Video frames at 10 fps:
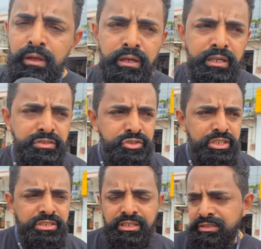Isso,
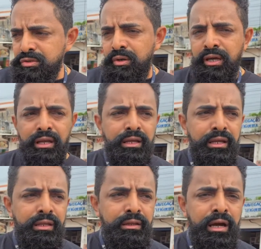de início
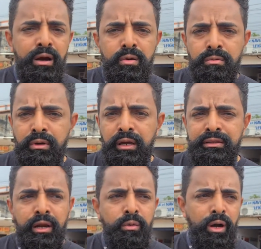ele não
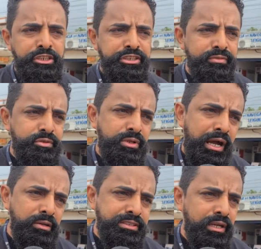entregou as chaves do
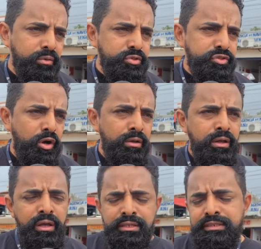carro, se recusou.
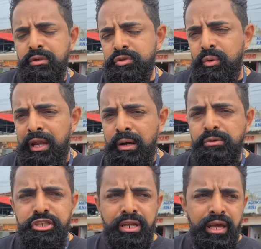Segundo ele, é
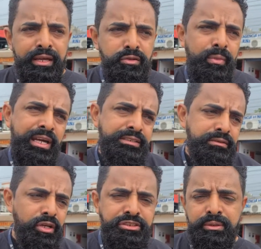um direito, mas
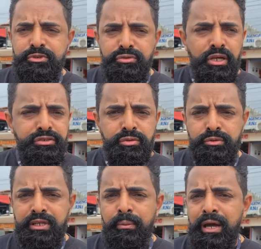nós temos o
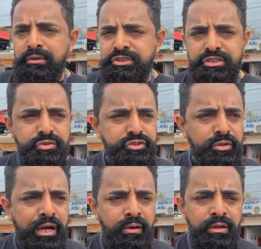nosso trabalho
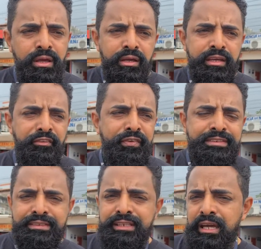institucional quer
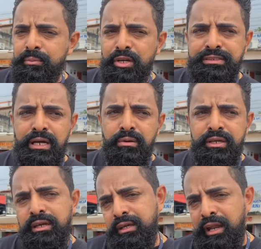fazer essa remoção
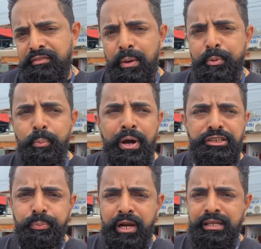e levar para o
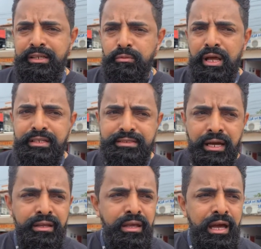pátio para
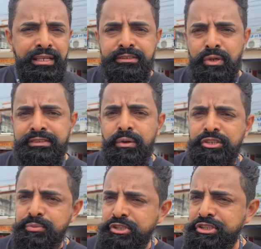regularizar a situação
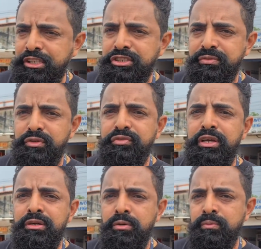administrativa do
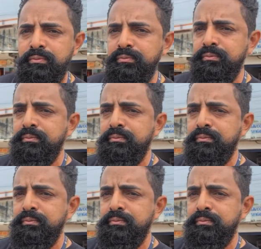veículo. Não é